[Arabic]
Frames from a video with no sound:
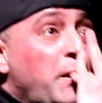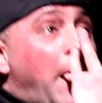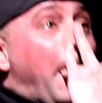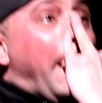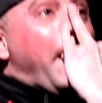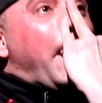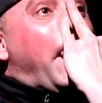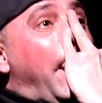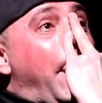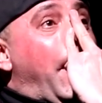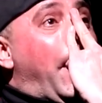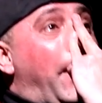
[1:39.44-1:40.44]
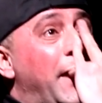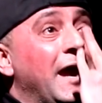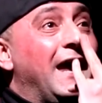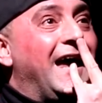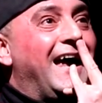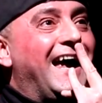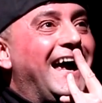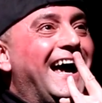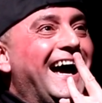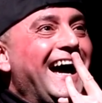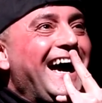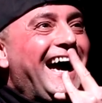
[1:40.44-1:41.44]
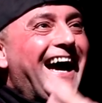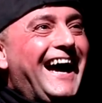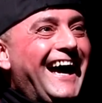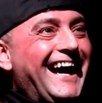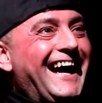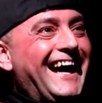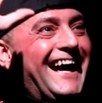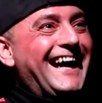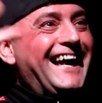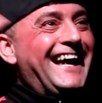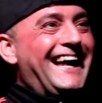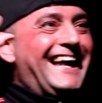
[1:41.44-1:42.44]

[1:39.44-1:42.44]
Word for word: في في قارب الموت يعني قوارب